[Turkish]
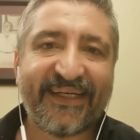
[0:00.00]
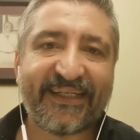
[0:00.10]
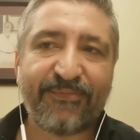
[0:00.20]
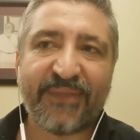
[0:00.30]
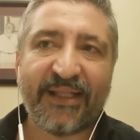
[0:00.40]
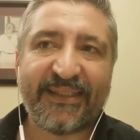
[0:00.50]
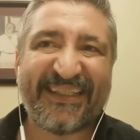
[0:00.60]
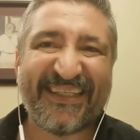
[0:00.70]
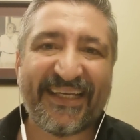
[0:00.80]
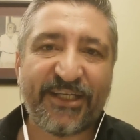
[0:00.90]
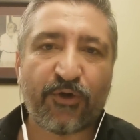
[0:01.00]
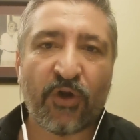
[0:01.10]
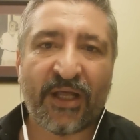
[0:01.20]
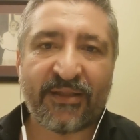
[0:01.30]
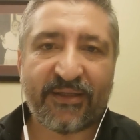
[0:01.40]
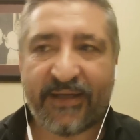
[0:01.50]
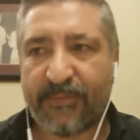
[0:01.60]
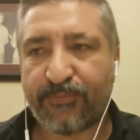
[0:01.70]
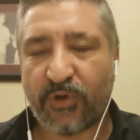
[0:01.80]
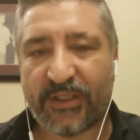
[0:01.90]
takımdan gidecek olanlara.
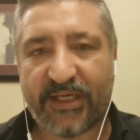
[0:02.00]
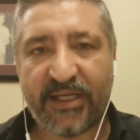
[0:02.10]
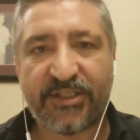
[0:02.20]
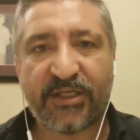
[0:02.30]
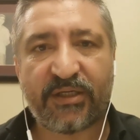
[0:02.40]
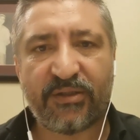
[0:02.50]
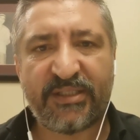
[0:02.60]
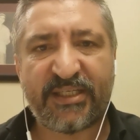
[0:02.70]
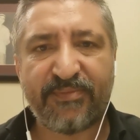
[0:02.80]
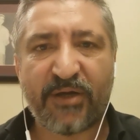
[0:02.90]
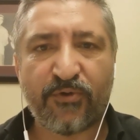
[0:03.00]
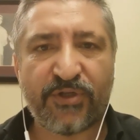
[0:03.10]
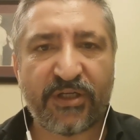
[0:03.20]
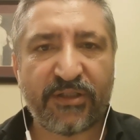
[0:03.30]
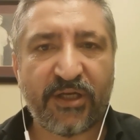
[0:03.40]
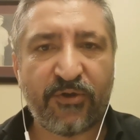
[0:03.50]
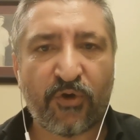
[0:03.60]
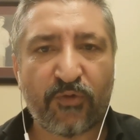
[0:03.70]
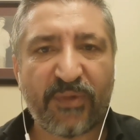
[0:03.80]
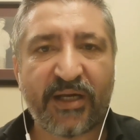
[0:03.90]
Hep böyle gelecek isimler üzerinde
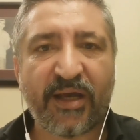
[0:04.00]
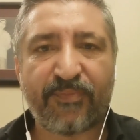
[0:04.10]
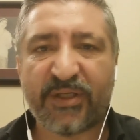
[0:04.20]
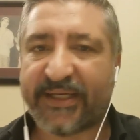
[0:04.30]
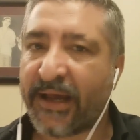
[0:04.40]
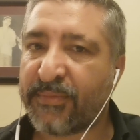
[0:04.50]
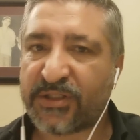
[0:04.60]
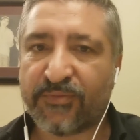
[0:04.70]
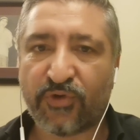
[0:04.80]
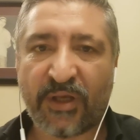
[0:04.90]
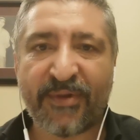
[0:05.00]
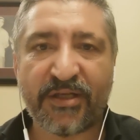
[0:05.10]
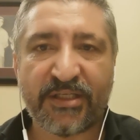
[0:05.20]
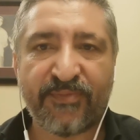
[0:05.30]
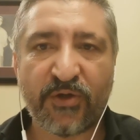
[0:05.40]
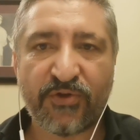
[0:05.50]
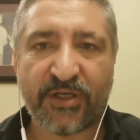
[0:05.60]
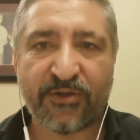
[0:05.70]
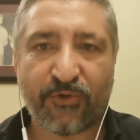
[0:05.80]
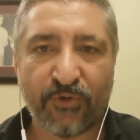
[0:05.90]
yorumlar yaptık. Gelmesi muhtemel isimler
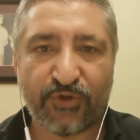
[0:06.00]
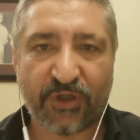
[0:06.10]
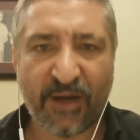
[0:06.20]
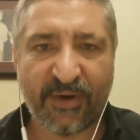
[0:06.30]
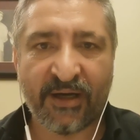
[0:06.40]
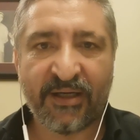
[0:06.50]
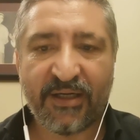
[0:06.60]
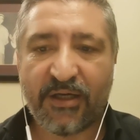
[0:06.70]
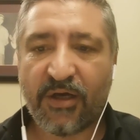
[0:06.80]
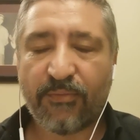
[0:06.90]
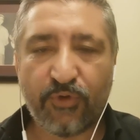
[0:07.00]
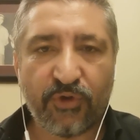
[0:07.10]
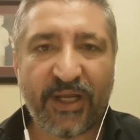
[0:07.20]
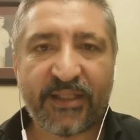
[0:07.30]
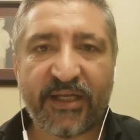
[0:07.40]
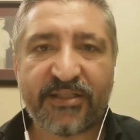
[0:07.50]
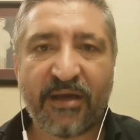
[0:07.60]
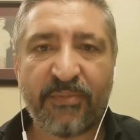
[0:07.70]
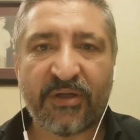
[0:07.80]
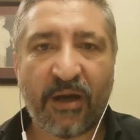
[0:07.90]
üzerinde konuştuk ama bugün
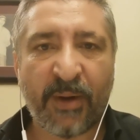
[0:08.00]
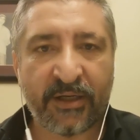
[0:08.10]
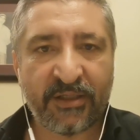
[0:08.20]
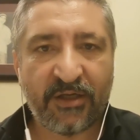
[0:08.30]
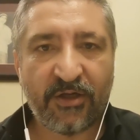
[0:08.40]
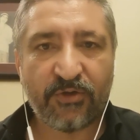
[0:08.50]
enteresan bir haber